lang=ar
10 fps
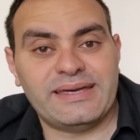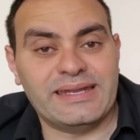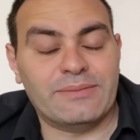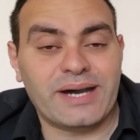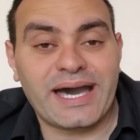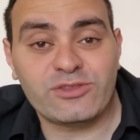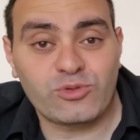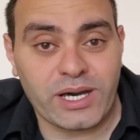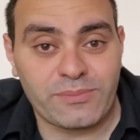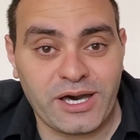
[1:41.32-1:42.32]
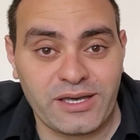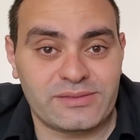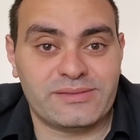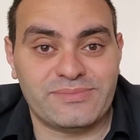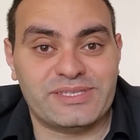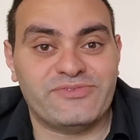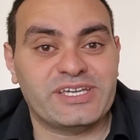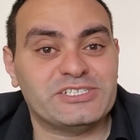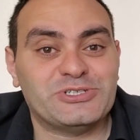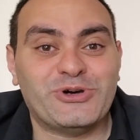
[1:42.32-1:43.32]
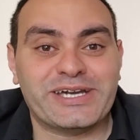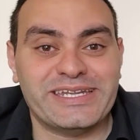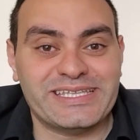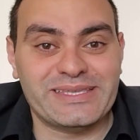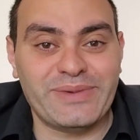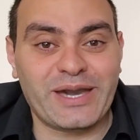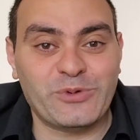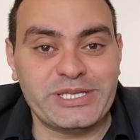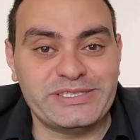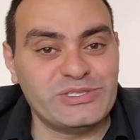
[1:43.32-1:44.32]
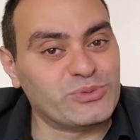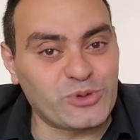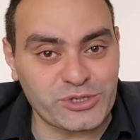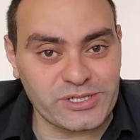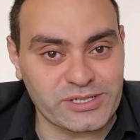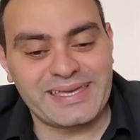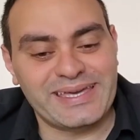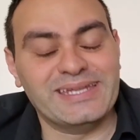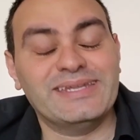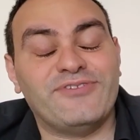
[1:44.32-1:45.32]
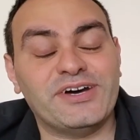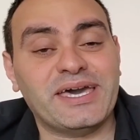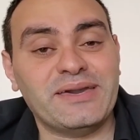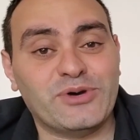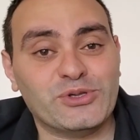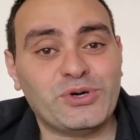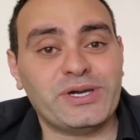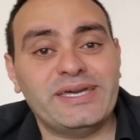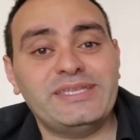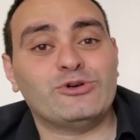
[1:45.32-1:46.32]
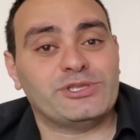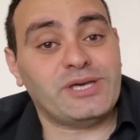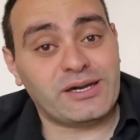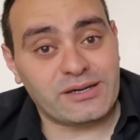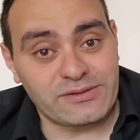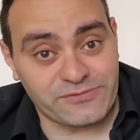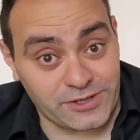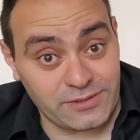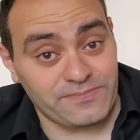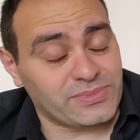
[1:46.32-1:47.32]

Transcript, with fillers: لما قعدوا مع بعض ما تفتكرش ان هو كان اجتماع ودي ومغلق اللي فضح الموضوع ان وضاح خنفر